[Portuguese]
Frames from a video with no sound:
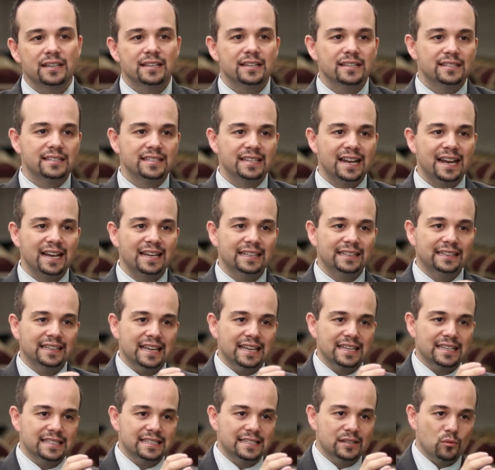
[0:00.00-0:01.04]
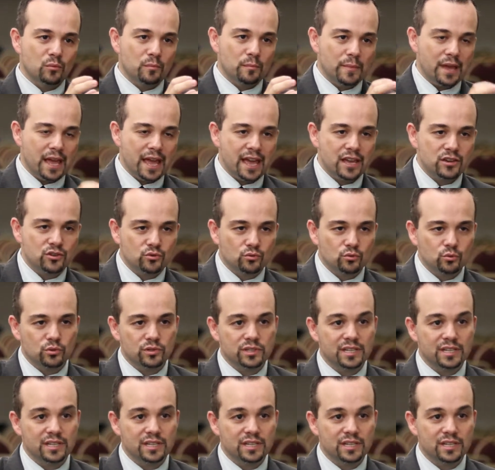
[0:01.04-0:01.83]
Será que tem que ser o médico?